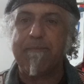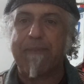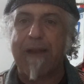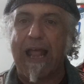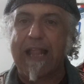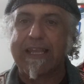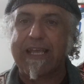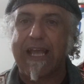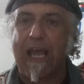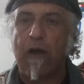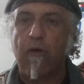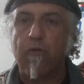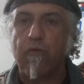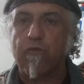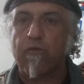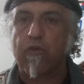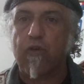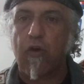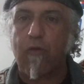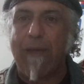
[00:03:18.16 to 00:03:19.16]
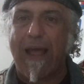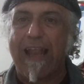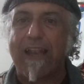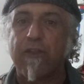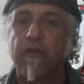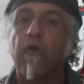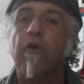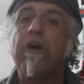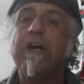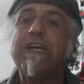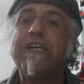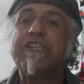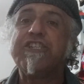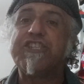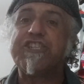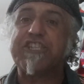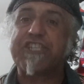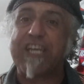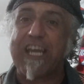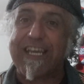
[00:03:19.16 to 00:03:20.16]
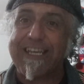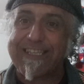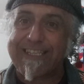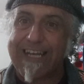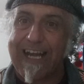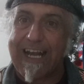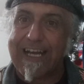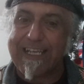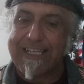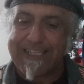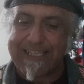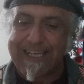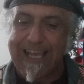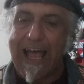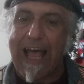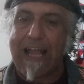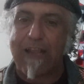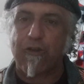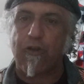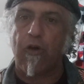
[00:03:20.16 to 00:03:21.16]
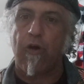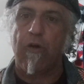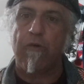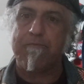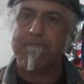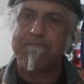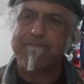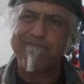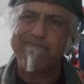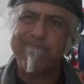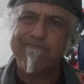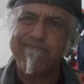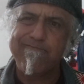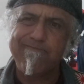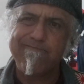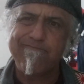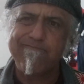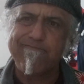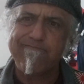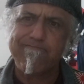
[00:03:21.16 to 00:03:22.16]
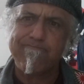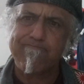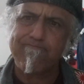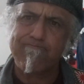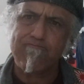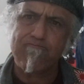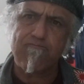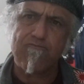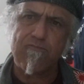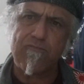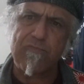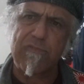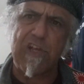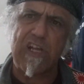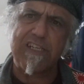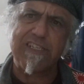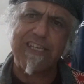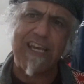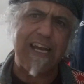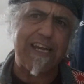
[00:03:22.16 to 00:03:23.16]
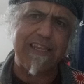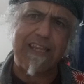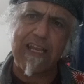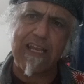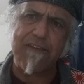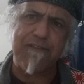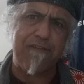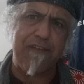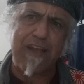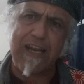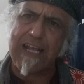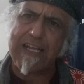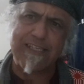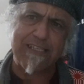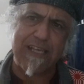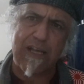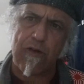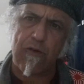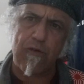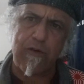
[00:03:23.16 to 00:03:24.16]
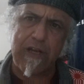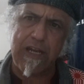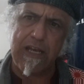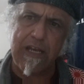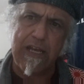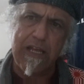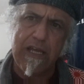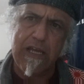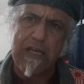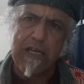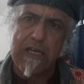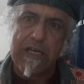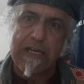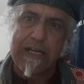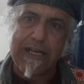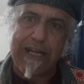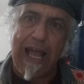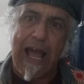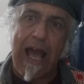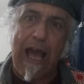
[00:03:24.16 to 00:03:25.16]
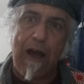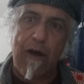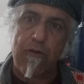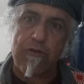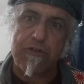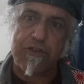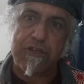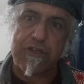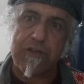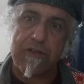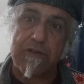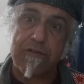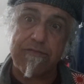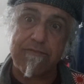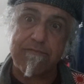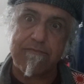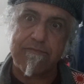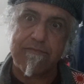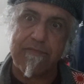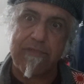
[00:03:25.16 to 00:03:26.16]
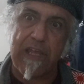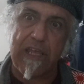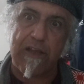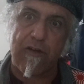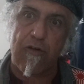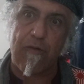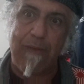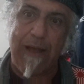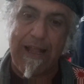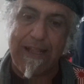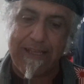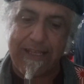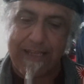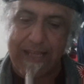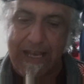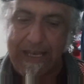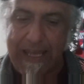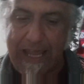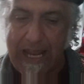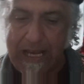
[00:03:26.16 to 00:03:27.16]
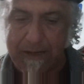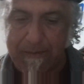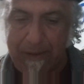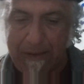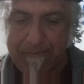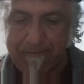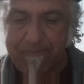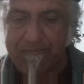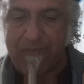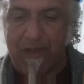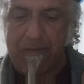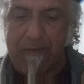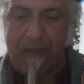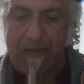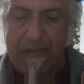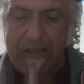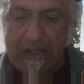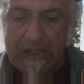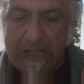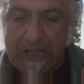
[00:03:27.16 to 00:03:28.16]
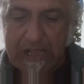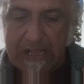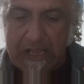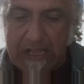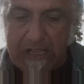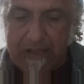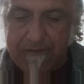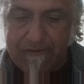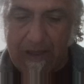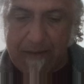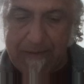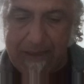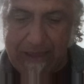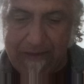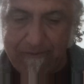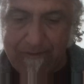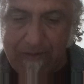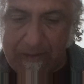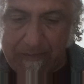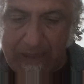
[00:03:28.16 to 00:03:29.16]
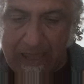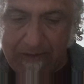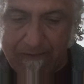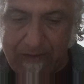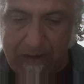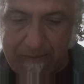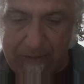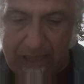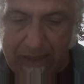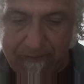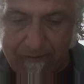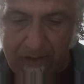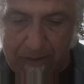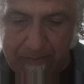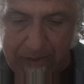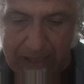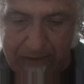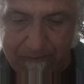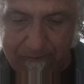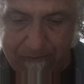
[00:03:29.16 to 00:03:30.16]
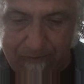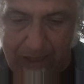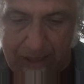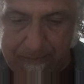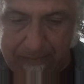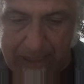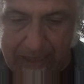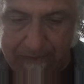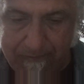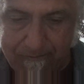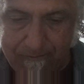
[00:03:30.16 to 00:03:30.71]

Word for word: in pratica un comando centralizzato una certa differenza con il caos mm, dei comandi italiani, ma vabbè, vabbè, vabbè, vabbè, vabbè, vabbè,